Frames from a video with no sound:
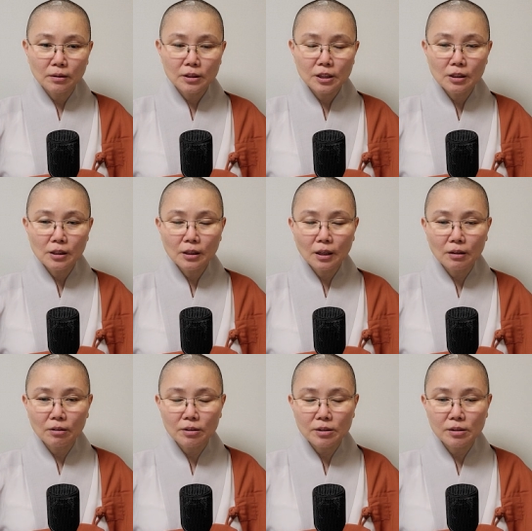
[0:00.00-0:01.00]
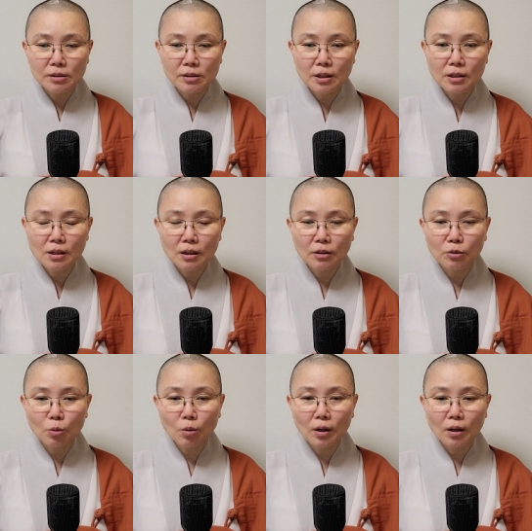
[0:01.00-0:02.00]
진리라는 것은 세상이
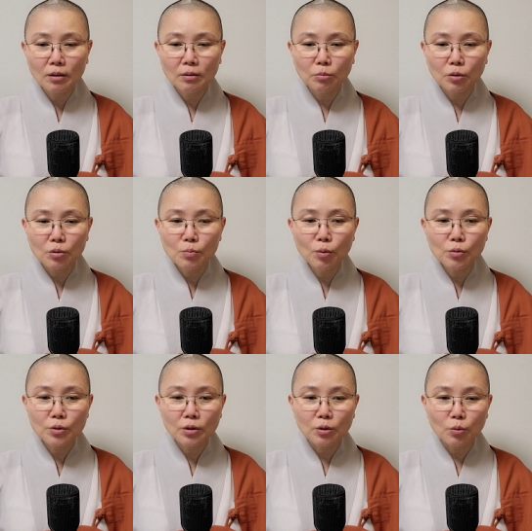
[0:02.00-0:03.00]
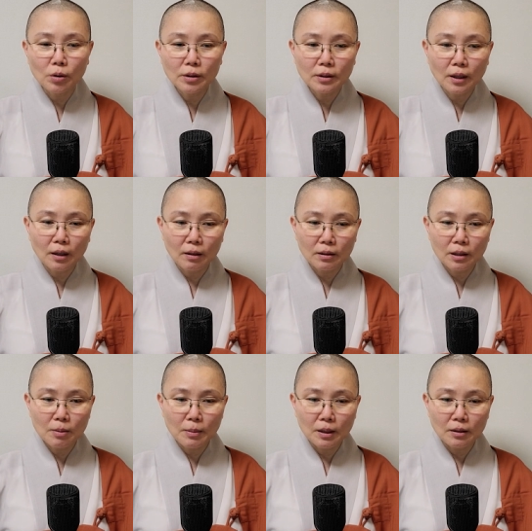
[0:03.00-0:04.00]
돌아가는 뭐 근본적인 원리다 이렇게
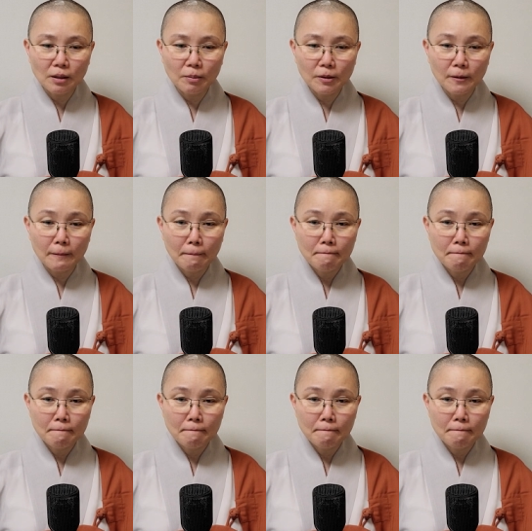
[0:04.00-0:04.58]
말한다면